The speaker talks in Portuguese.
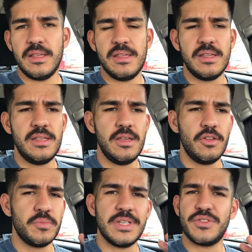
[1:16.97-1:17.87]
em que eu
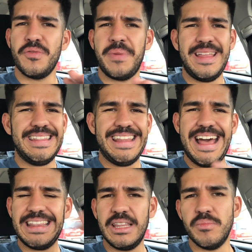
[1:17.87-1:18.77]
não precisasse comprar
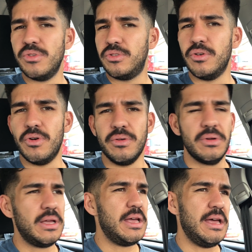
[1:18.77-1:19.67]
nada muito
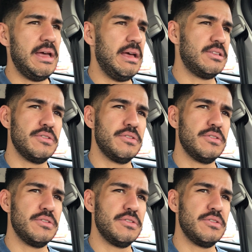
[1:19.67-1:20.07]
é,